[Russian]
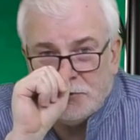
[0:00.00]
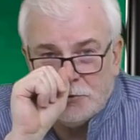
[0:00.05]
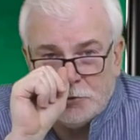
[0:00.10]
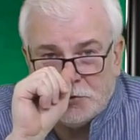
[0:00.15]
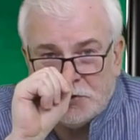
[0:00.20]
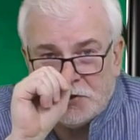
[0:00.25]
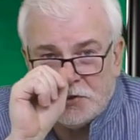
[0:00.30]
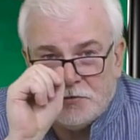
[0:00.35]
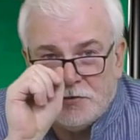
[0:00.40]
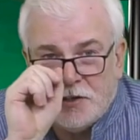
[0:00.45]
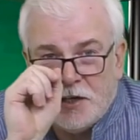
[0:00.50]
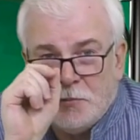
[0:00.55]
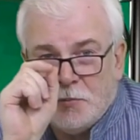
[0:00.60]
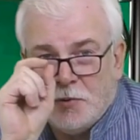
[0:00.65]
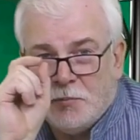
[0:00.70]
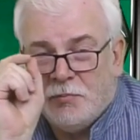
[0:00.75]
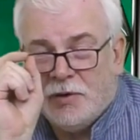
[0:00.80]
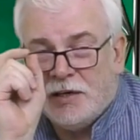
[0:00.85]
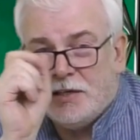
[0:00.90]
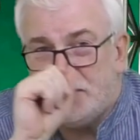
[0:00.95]
но ну,
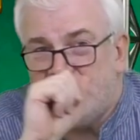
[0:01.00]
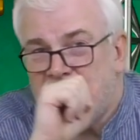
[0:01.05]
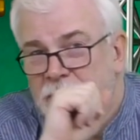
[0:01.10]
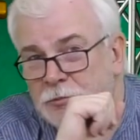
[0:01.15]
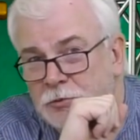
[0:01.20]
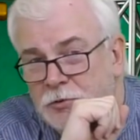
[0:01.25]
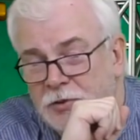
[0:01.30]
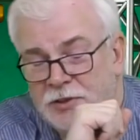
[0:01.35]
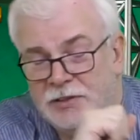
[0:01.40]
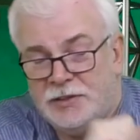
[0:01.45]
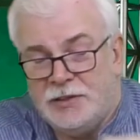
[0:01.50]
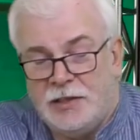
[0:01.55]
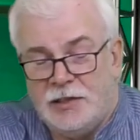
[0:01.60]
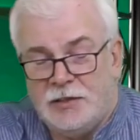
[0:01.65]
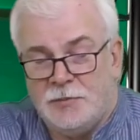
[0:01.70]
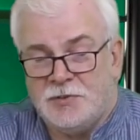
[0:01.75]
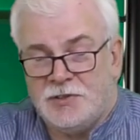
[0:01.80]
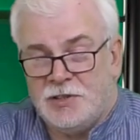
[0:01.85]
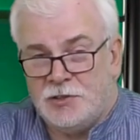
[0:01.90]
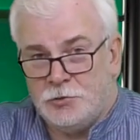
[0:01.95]
называемом большим
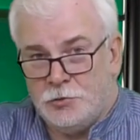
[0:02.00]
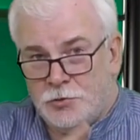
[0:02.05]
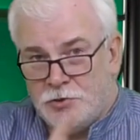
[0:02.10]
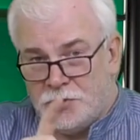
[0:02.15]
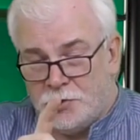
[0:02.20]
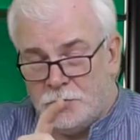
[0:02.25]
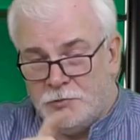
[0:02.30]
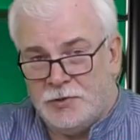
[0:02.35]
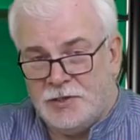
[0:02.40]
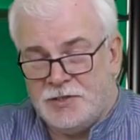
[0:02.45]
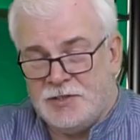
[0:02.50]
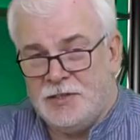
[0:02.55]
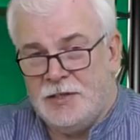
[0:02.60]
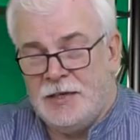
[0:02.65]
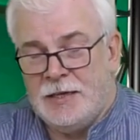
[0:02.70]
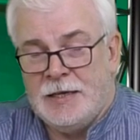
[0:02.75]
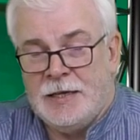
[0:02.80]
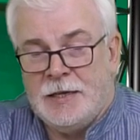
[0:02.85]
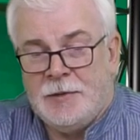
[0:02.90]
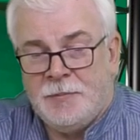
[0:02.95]
дуоденальном сосочке у
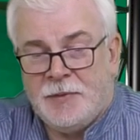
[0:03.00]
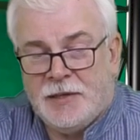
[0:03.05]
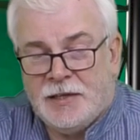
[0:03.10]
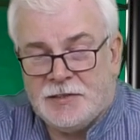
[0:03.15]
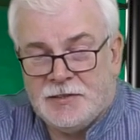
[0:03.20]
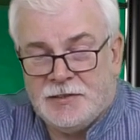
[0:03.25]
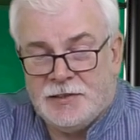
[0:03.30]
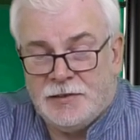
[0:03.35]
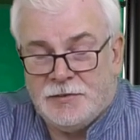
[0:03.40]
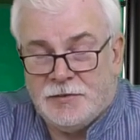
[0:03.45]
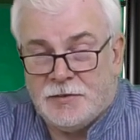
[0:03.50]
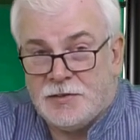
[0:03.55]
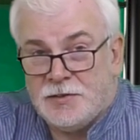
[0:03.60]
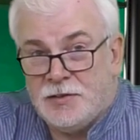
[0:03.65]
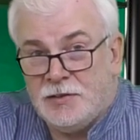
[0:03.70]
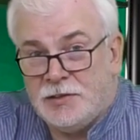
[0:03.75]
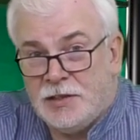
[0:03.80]
вас останется.